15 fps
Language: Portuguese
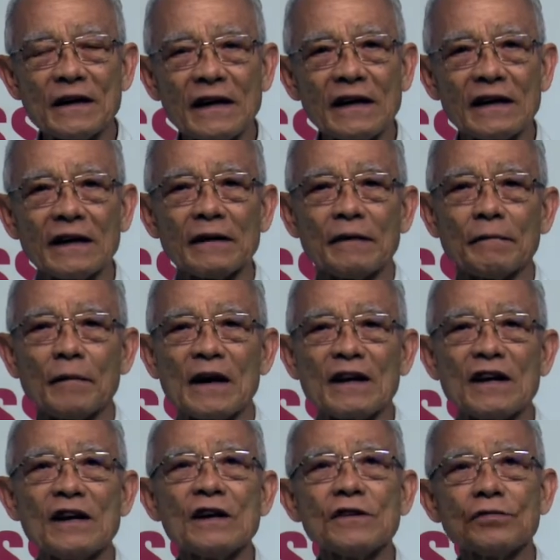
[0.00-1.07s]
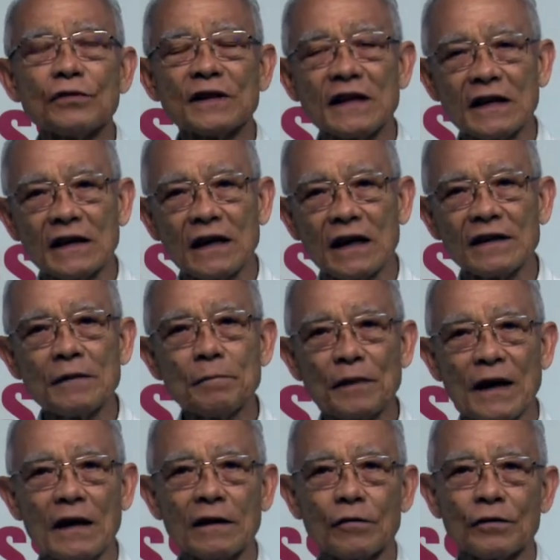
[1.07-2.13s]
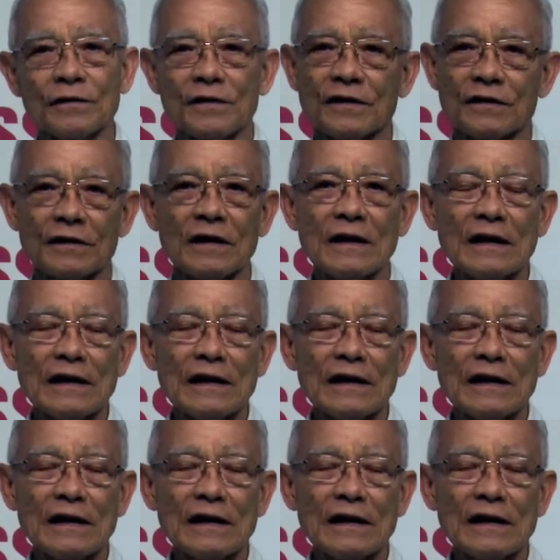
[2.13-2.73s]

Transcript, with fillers: né, que é Manejo Integrado de Praga, ou seja,